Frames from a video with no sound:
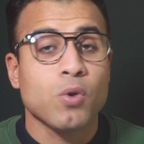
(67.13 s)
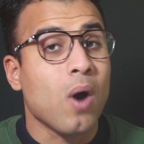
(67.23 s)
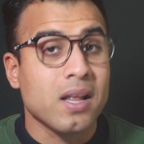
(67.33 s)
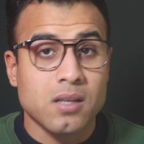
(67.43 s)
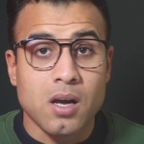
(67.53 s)

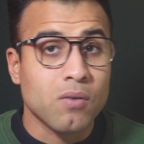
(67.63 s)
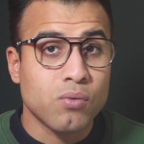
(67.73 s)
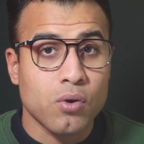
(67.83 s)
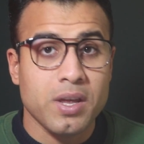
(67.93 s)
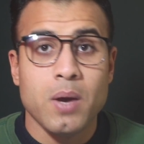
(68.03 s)
وعندك ال
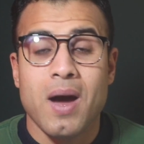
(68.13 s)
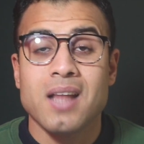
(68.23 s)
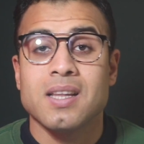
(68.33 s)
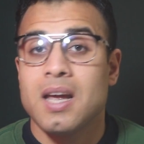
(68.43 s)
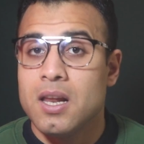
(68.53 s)
4K
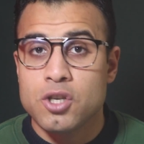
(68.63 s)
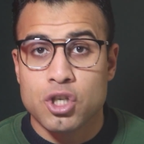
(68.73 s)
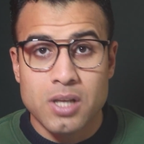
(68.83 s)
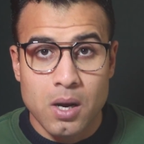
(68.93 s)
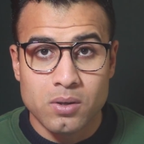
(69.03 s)
وعندك ال
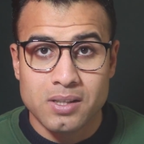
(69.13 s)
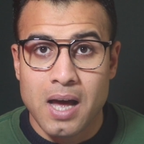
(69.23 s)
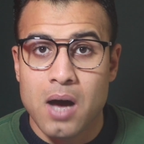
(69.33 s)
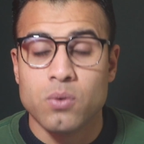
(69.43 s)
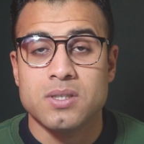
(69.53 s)
HD لو انت
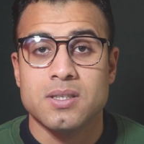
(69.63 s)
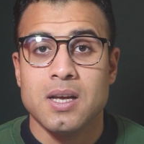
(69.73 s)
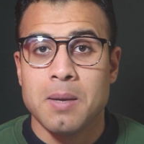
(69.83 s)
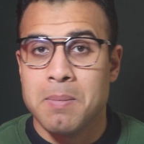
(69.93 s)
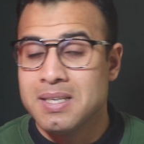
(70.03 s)
عاوز